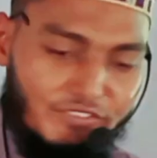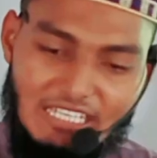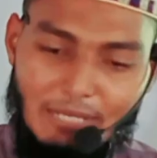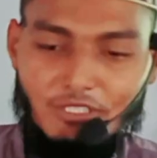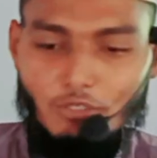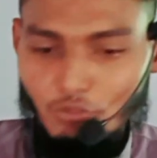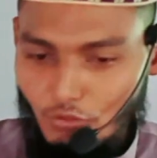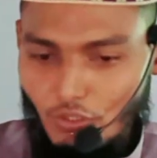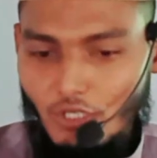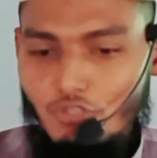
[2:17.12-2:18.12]
ফয়সালা আমি গত
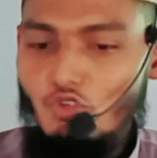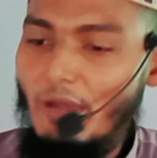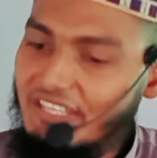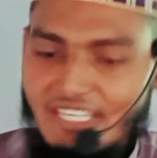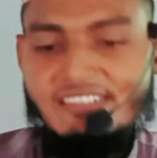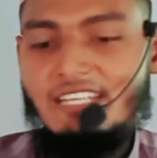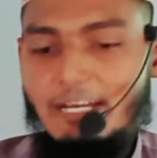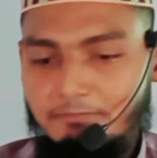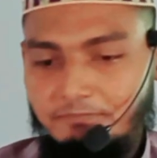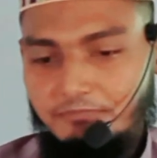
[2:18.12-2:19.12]
জুমায়
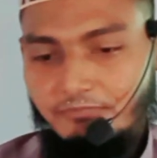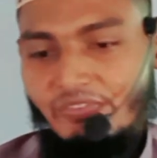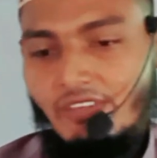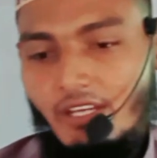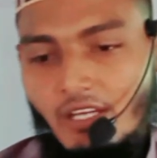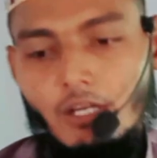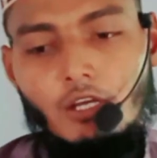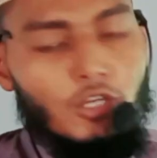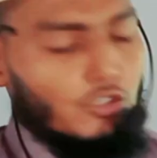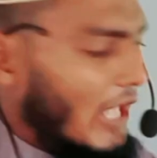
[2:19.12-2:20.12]
দিয়েছিলাম
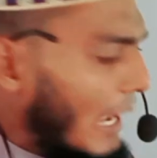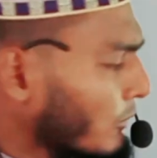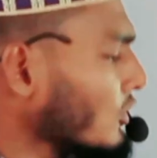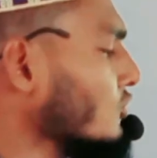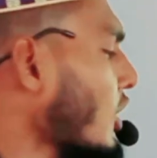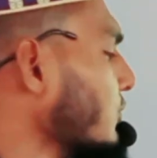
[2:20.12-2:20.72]
তো এমন তো